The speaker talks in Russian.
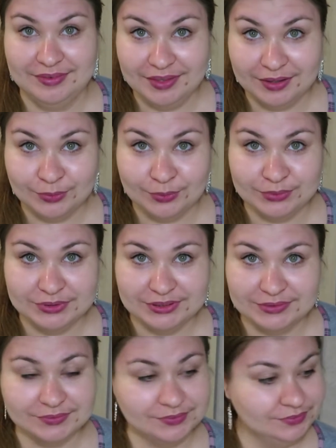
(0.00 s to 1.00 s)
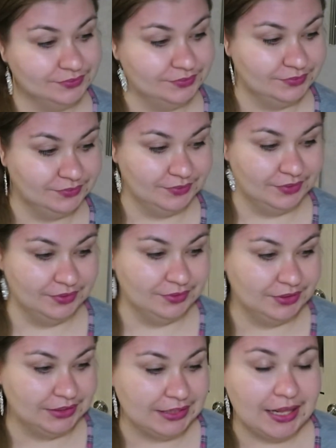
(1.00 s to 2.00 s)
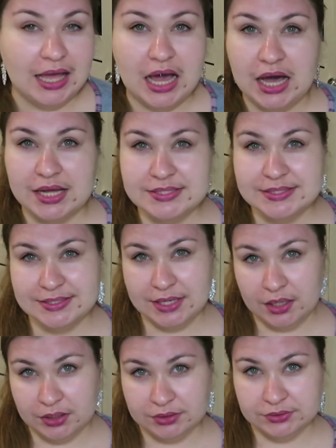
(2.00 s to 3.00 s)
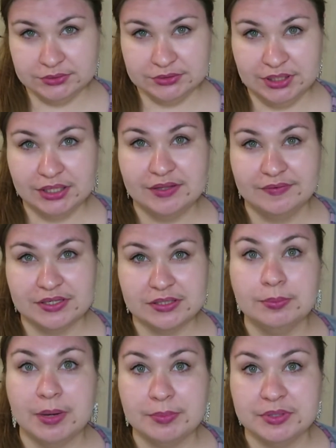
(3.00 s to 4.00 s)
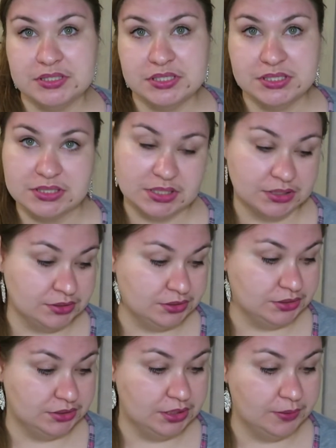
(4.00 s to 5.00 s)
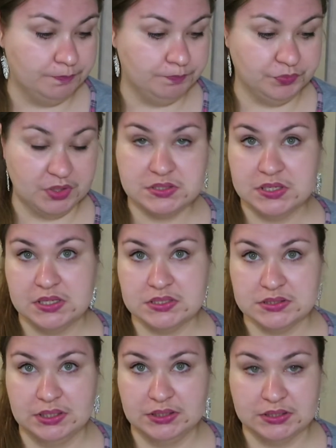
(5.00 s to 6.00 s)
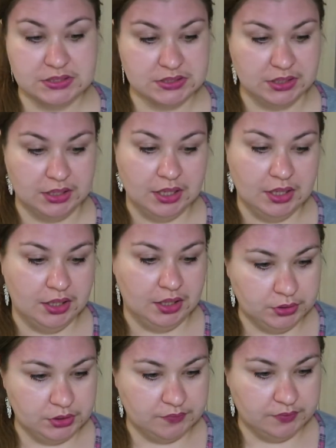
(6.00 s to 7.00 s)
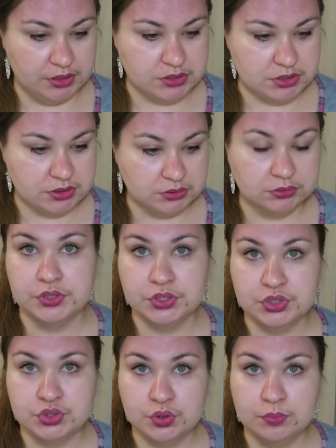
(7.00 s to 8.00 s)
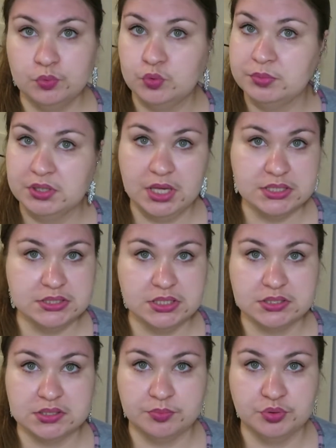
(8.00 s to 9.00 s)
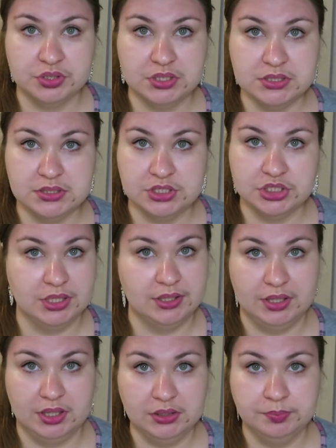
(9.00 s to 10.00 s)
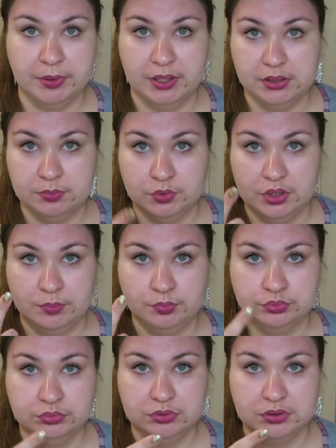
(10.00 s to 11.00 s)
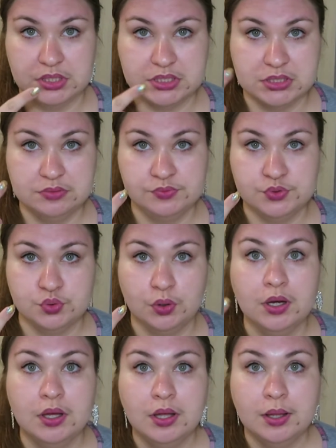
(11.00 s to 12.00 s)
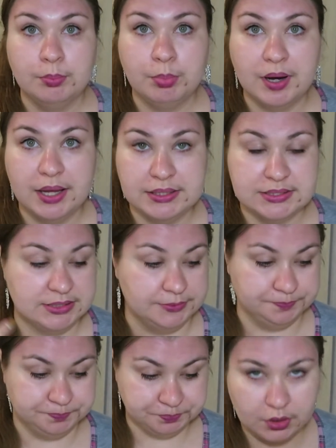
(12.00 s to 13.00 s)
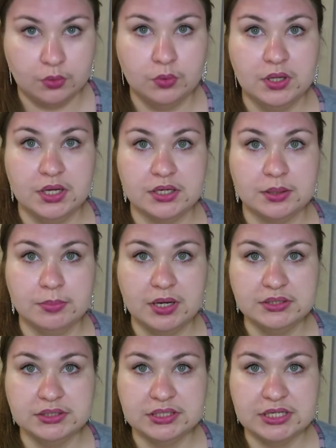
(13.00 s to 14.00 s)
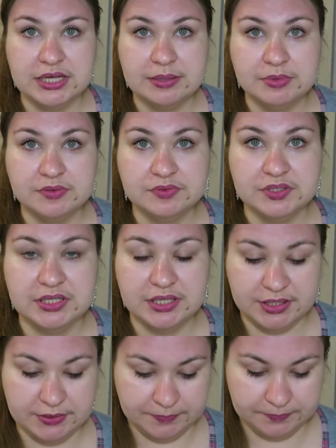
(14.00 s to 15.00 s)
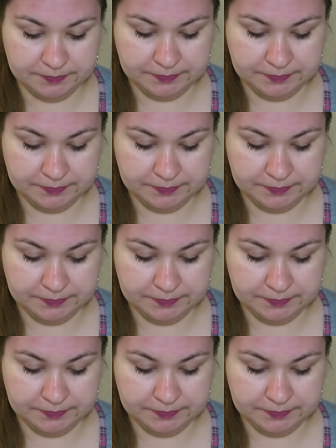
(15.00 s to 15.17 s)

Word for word: Некуда. Хотя я, наверное, маме Дениса дам, если останется. И давайте нанесем. У меня здесь с собой кисточки нет, поэтому я буду наносить все пальцем. Какой аромат кремовый.